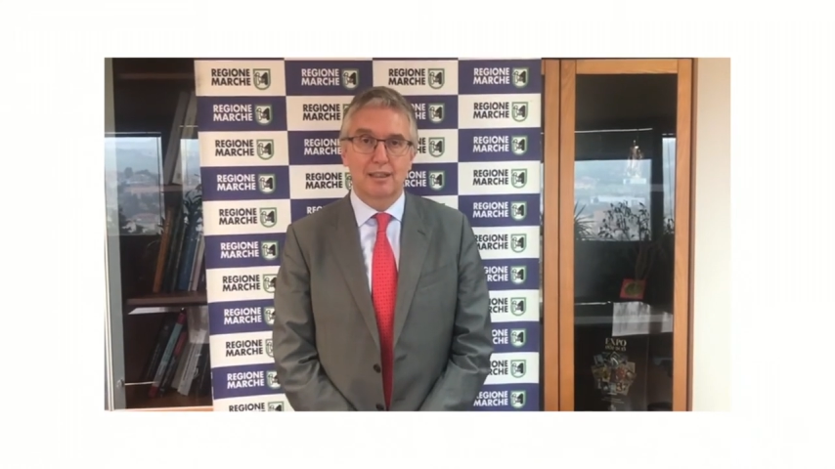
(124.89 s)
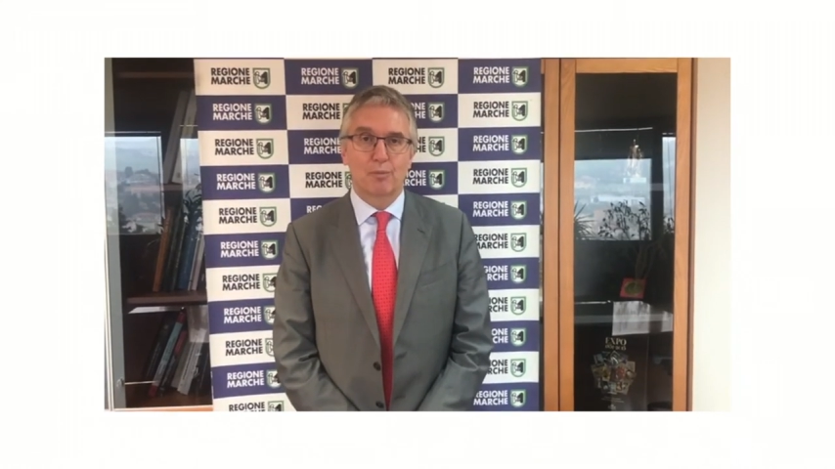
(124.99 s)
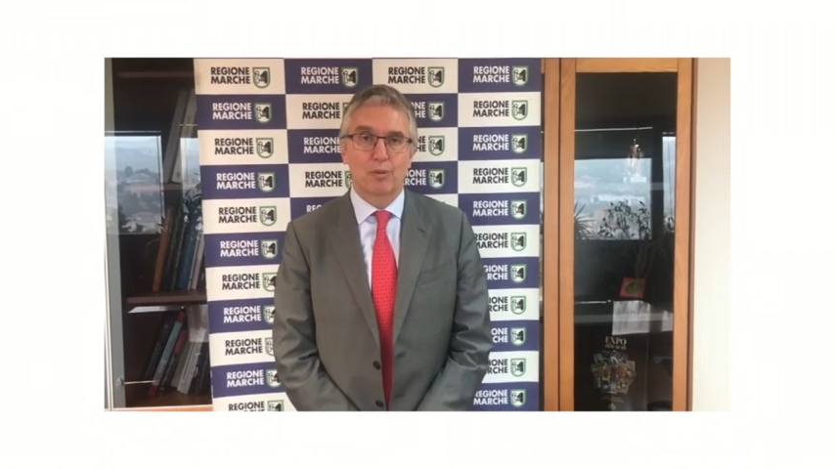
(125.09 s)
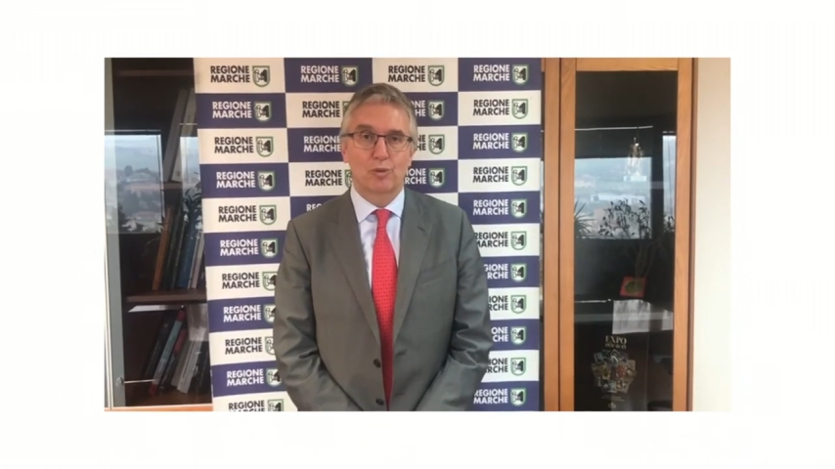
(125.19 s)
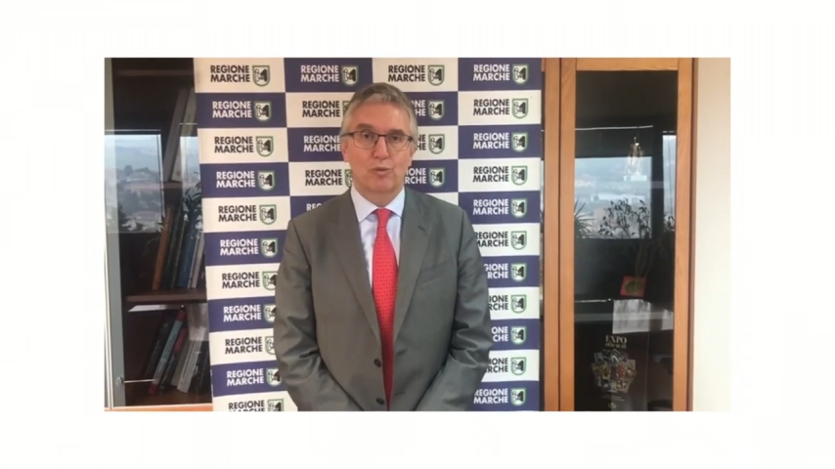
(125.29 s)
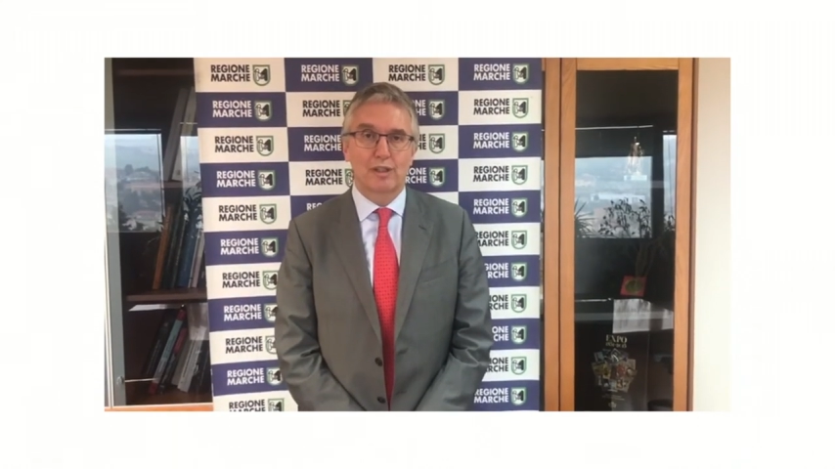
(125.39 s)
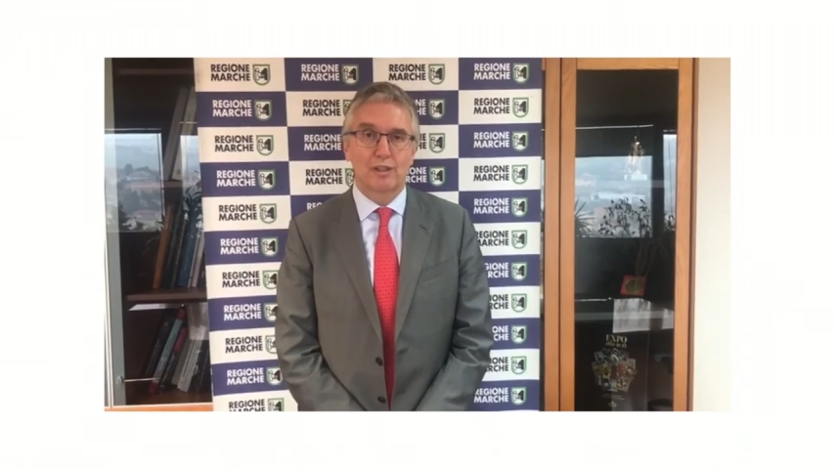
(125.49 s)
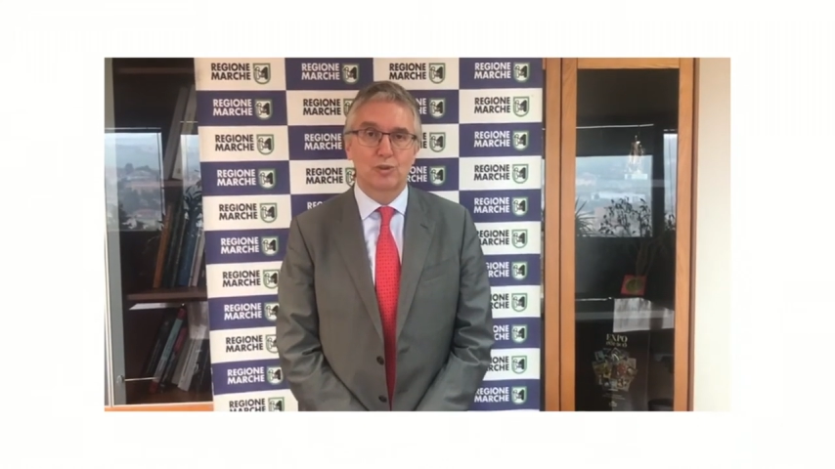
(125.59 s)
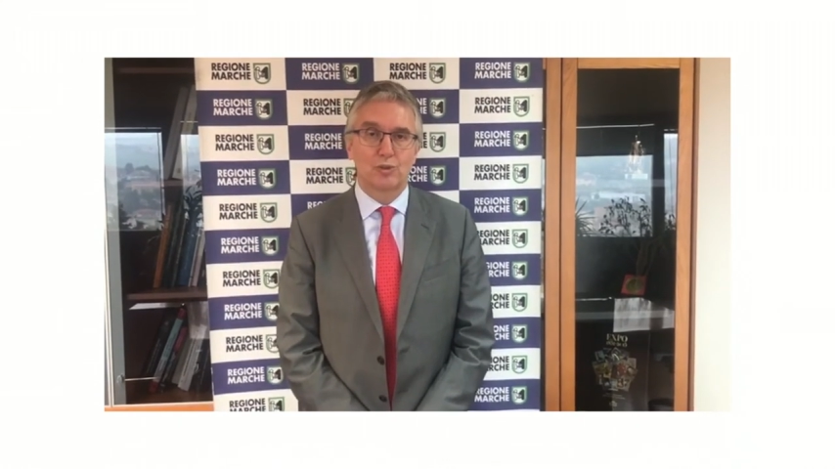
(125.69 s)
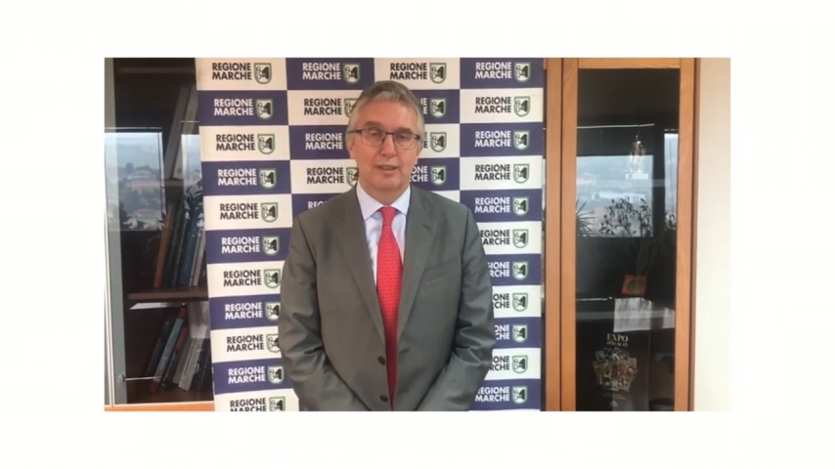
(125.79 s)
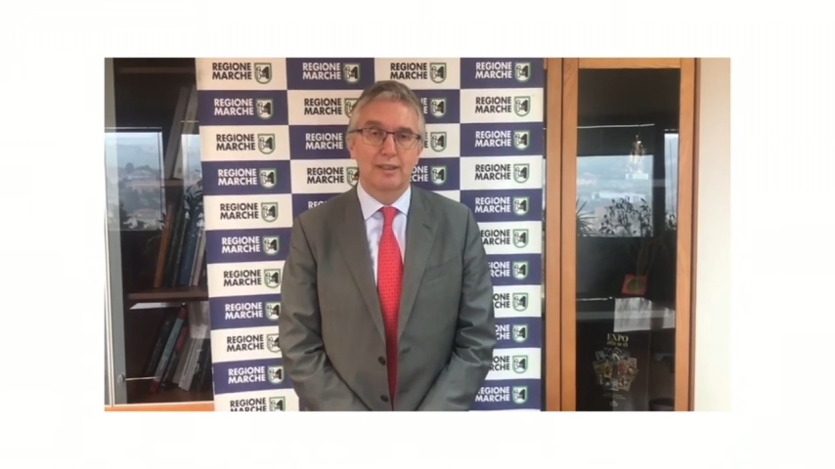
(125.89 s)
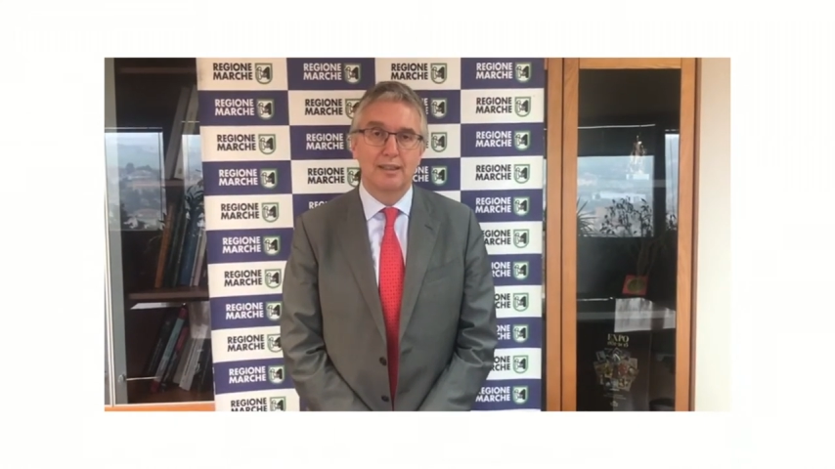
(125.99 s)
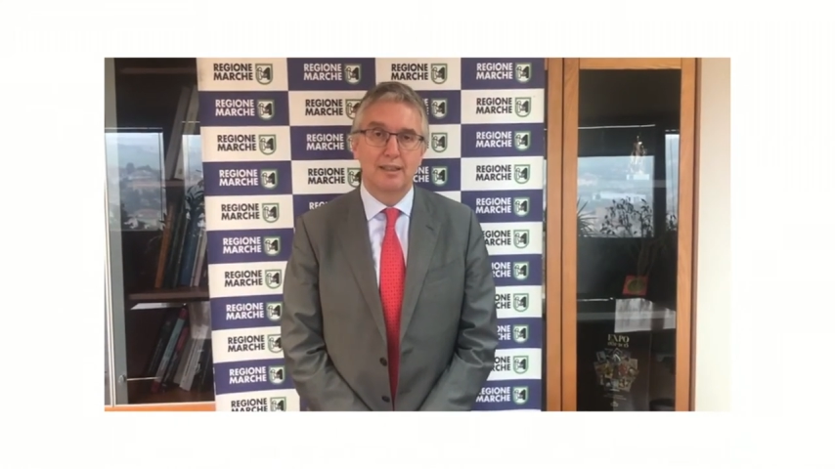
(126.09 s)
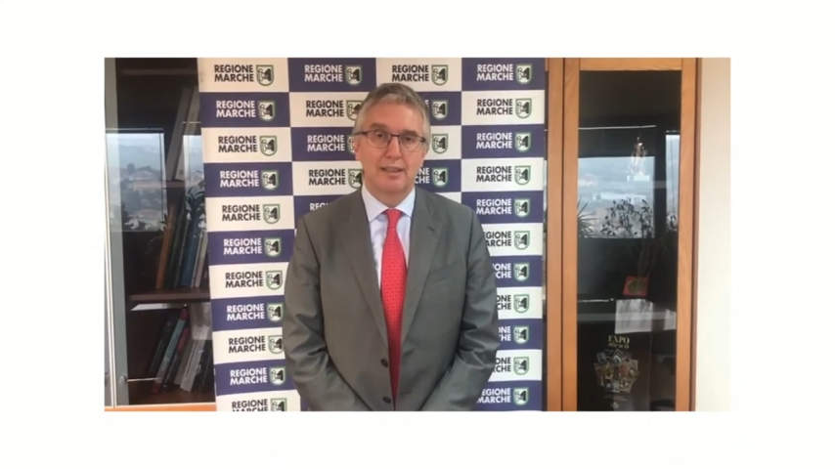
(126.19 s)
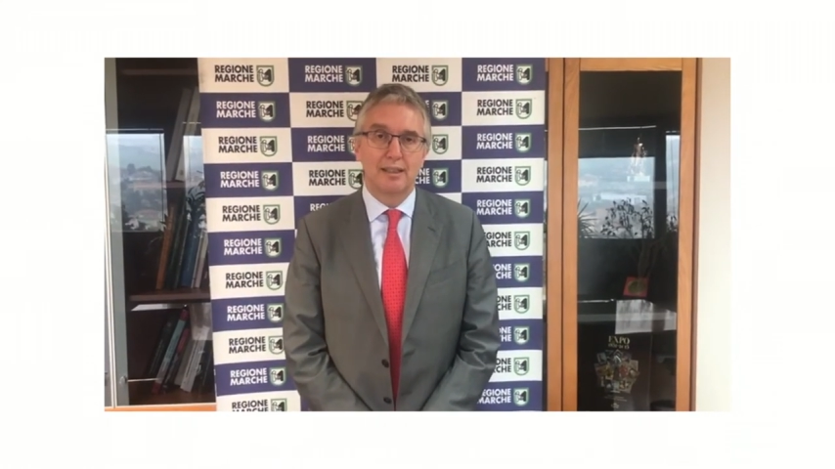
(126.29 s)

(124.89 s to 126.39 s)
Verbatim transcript: rapporto fra Regione